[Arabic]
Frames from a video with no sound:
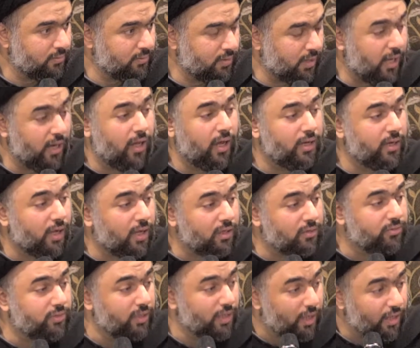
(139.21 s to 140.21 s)
ألا
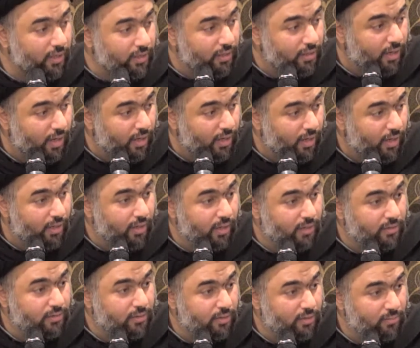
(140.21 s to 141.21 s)
نعرف القليل عن حياة
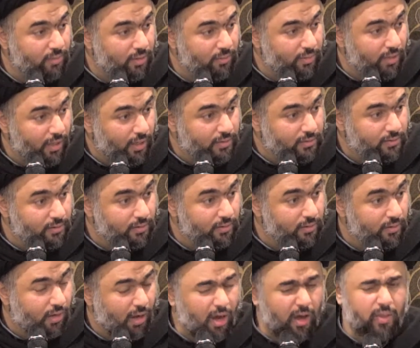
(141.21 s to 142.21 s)
الإمام الحسن
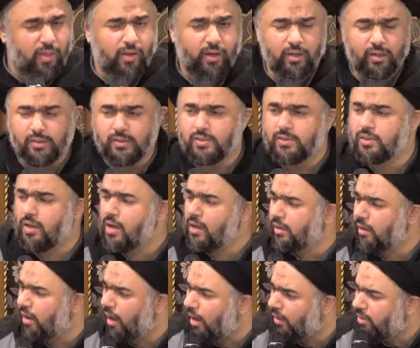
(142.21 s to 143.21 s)
هذا الإنسان
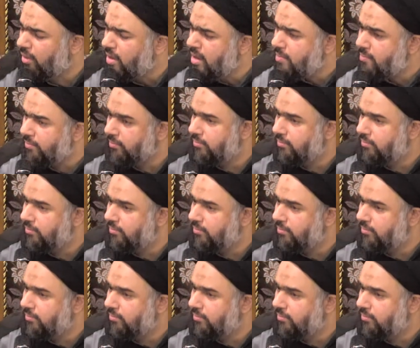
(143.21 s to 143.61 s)
العظيم